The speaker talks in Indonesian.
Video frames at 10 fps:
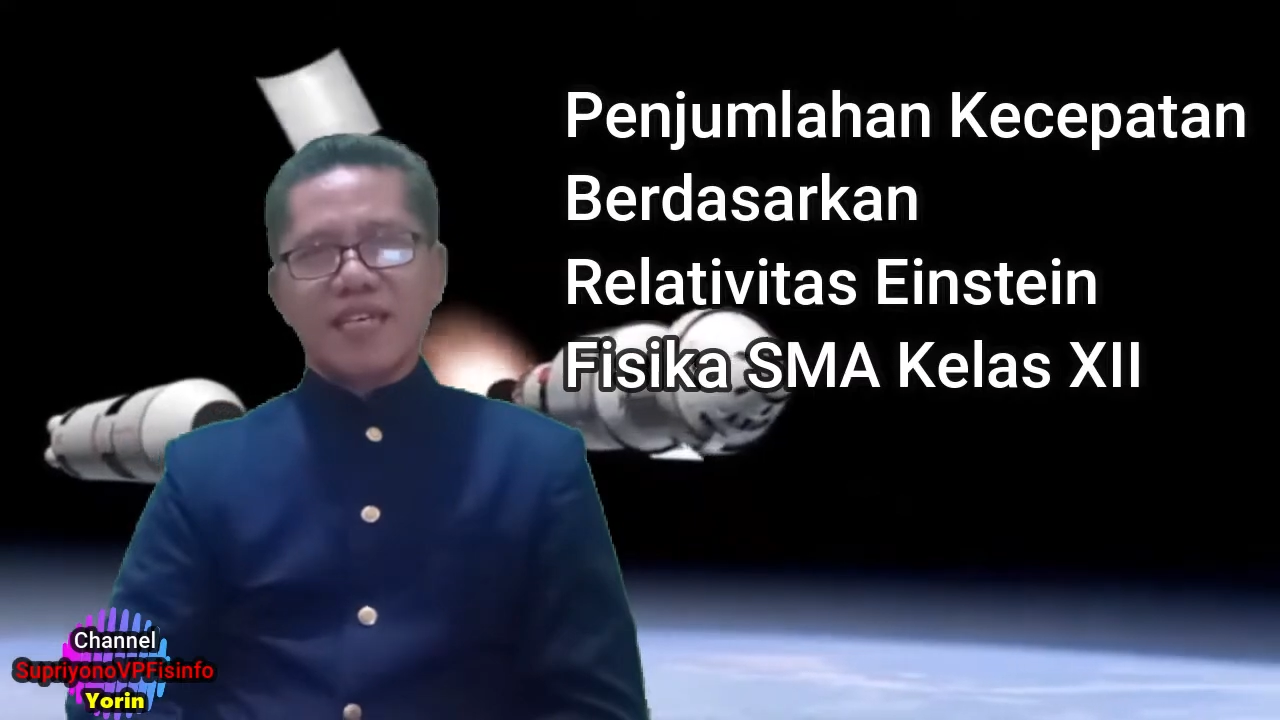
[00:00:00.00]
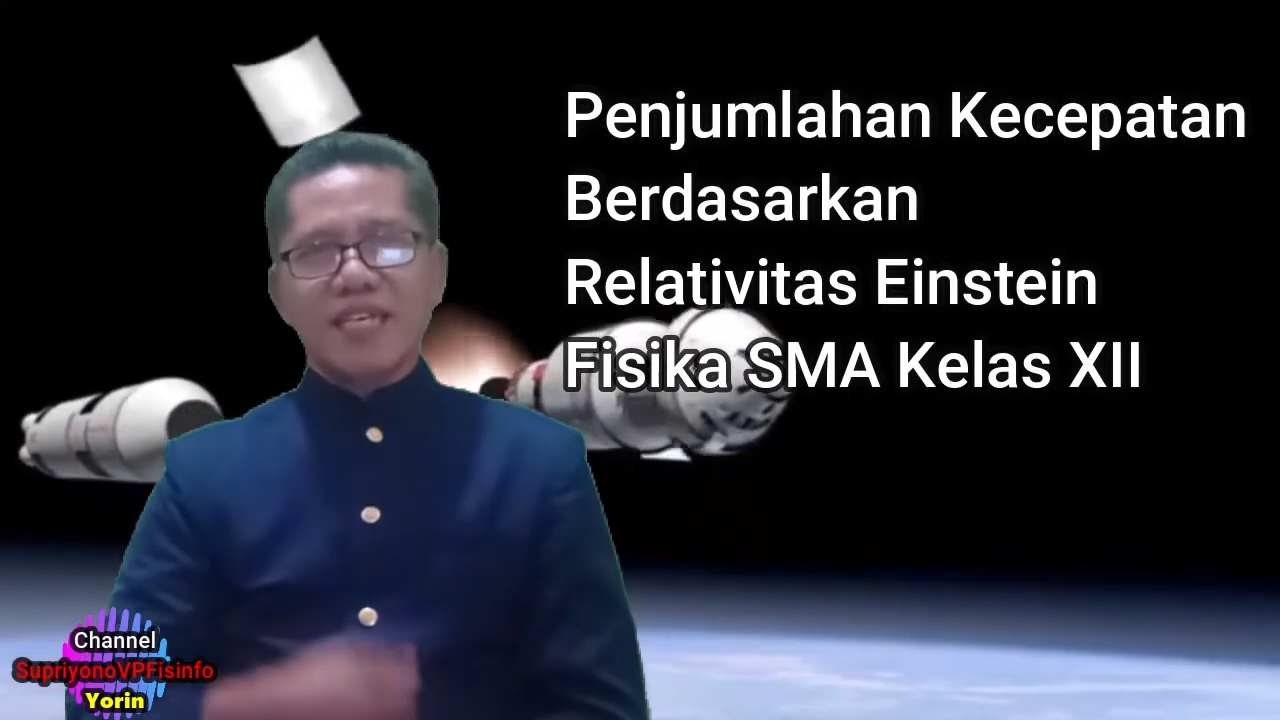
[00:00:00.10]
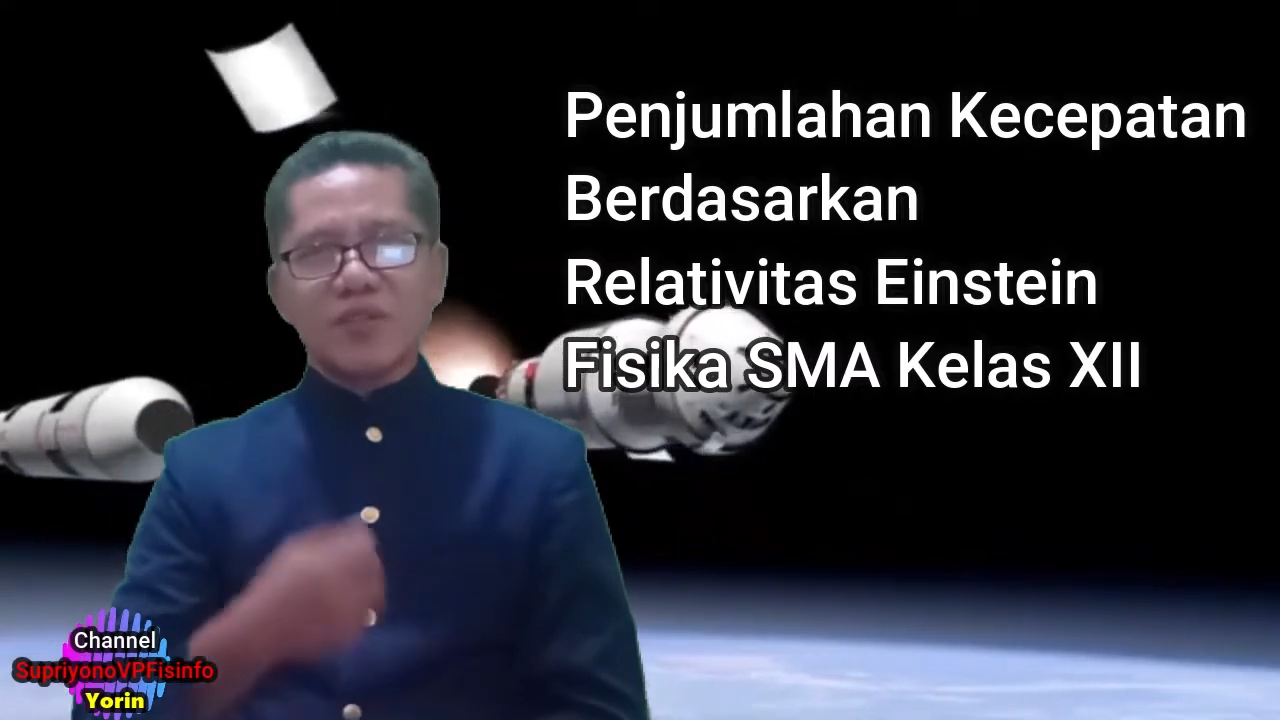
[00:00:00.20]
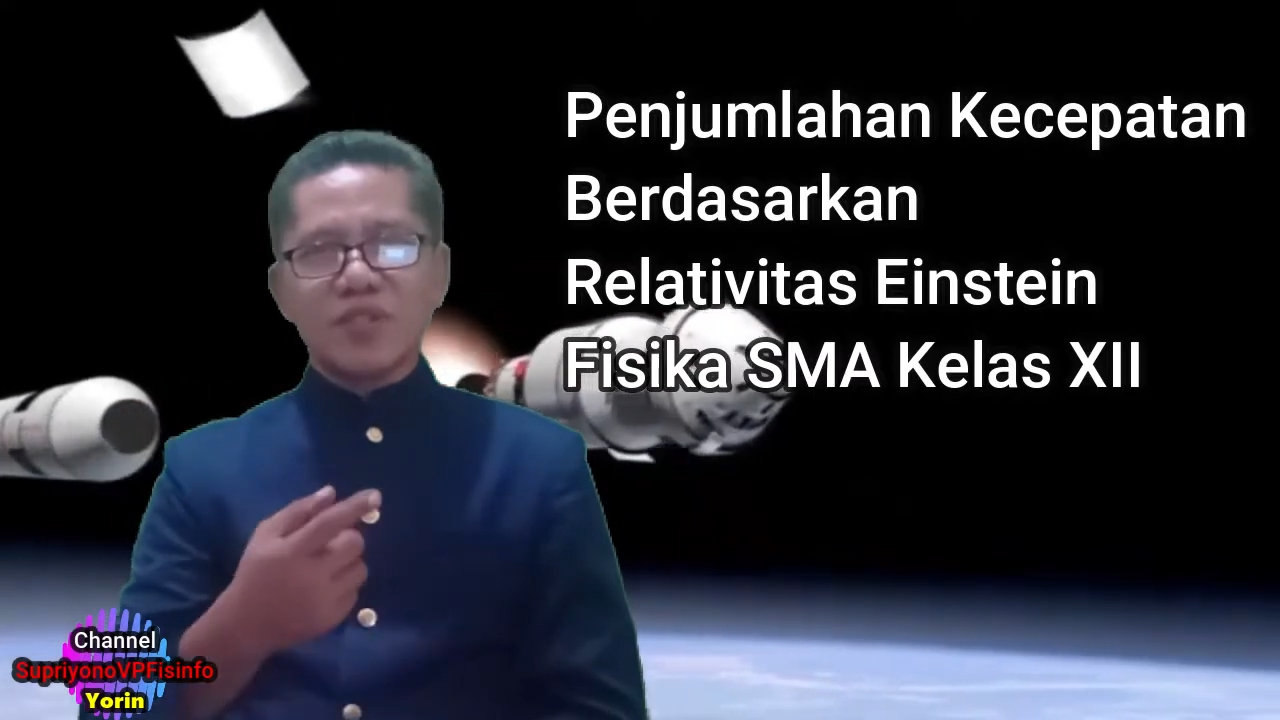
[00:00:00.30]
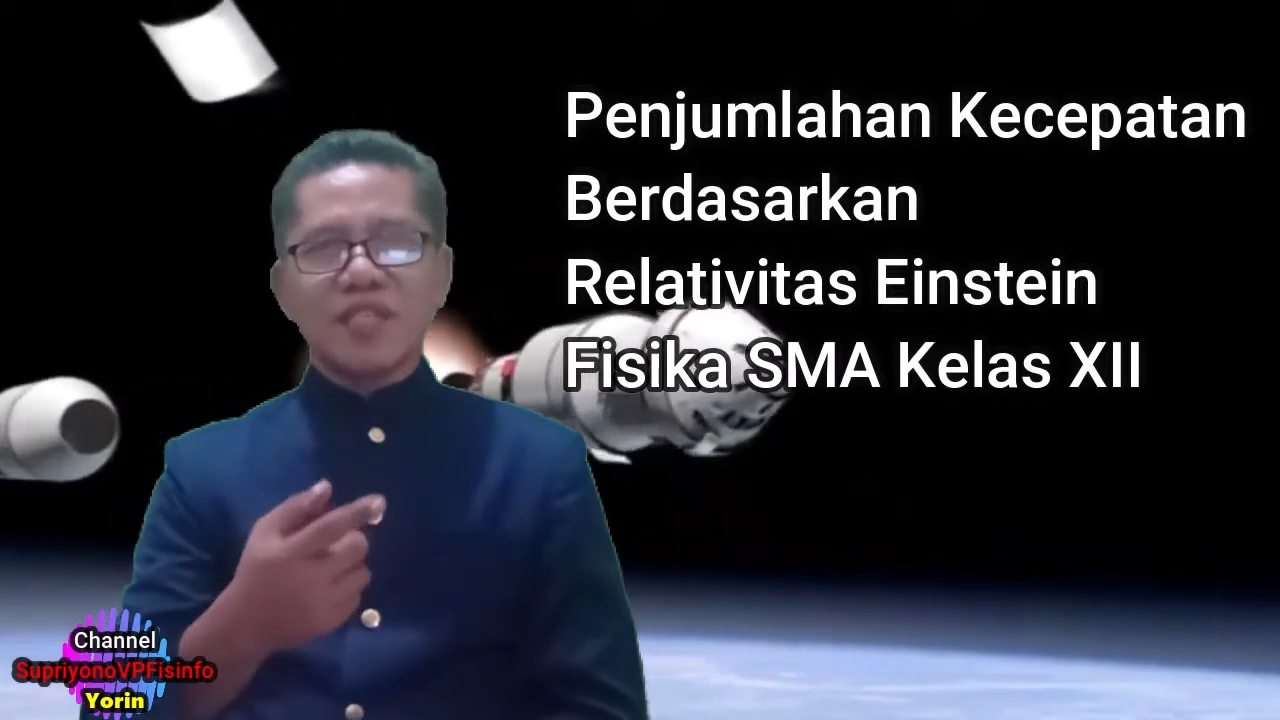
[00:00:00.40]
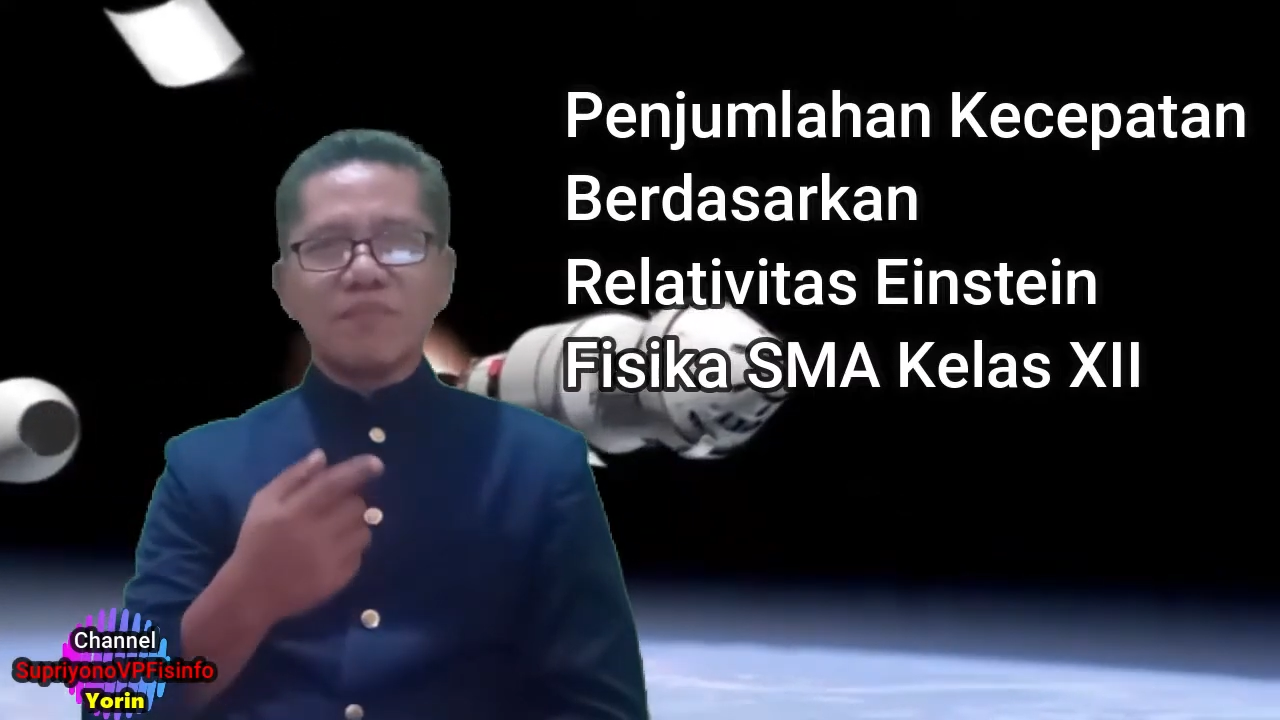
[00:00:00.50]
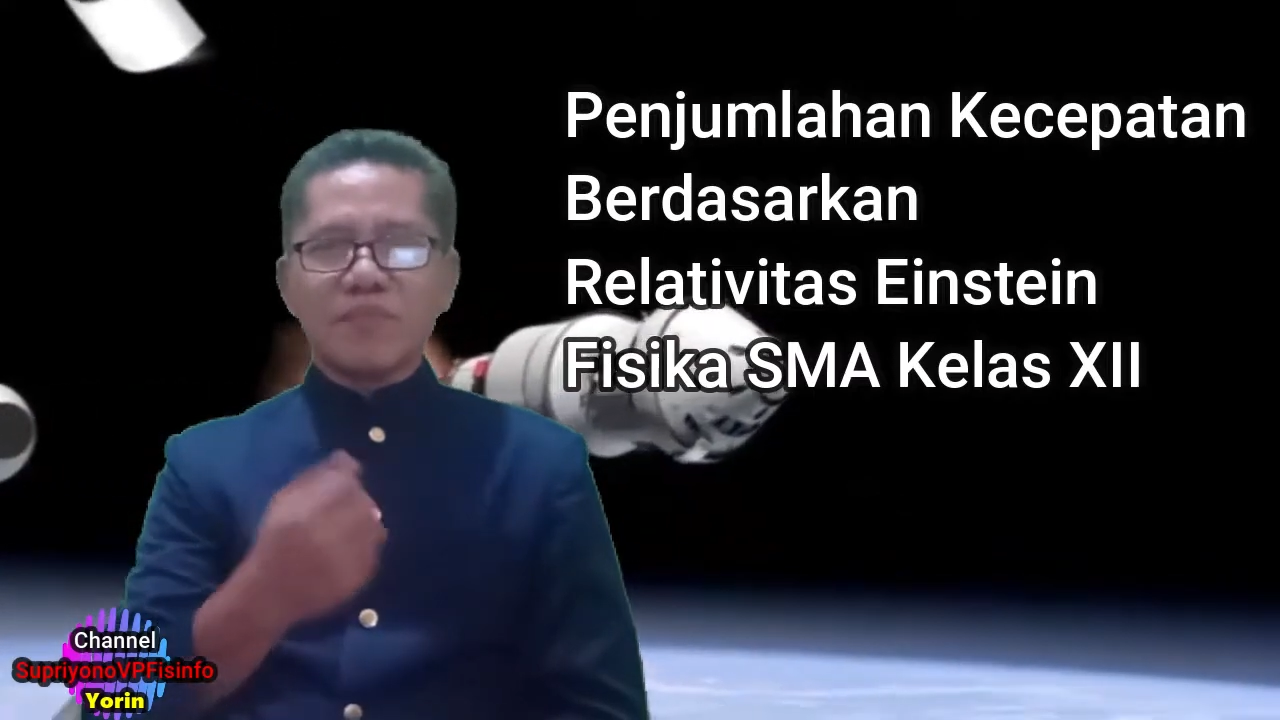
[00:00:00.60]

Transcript: ikuti